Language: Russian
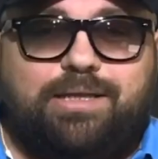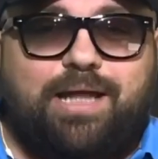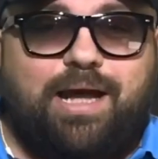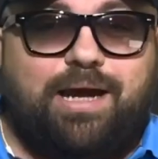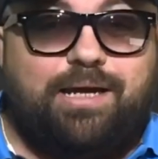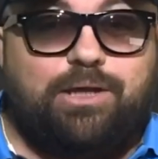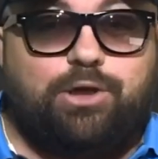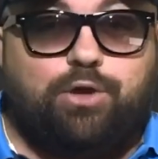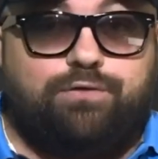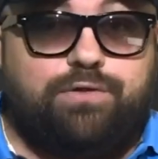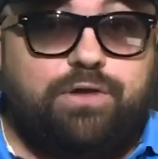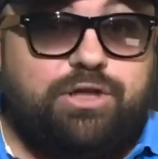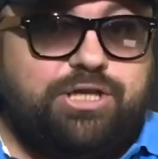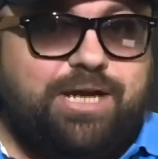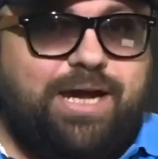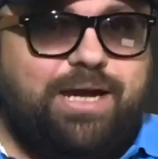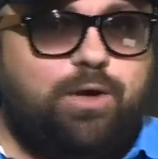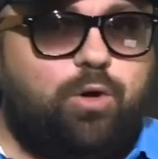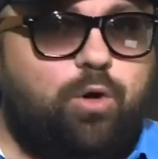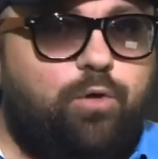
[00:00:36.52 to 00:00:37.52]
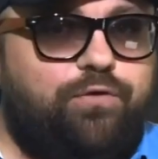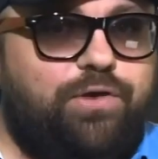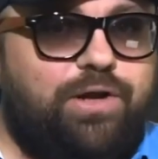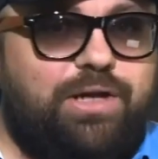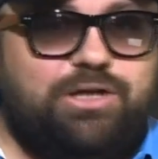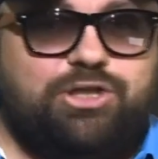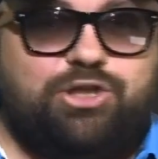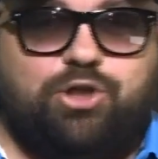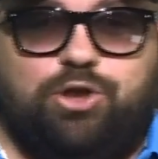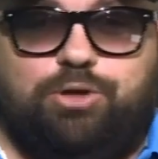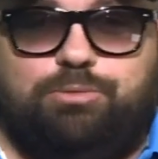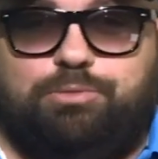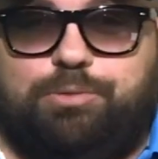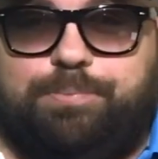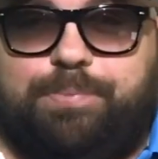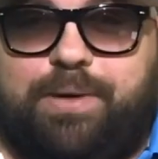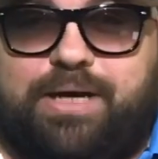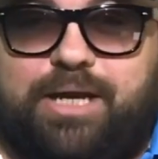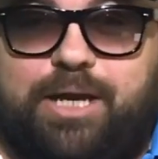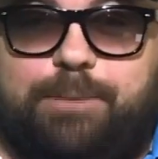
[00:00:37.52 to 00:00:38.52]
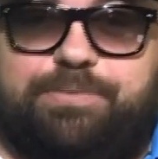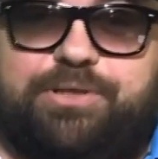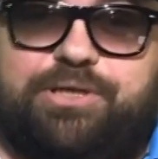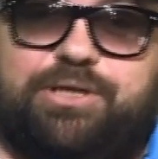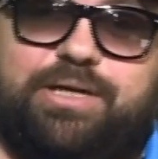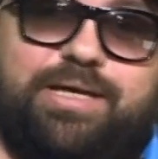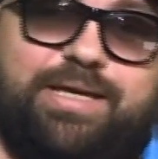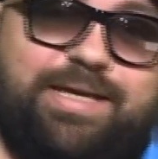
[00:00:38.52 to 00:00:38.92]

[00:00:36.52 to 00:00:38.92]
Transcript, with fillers: Итак, готовьте чай, кофе или что-нибудь покрепче.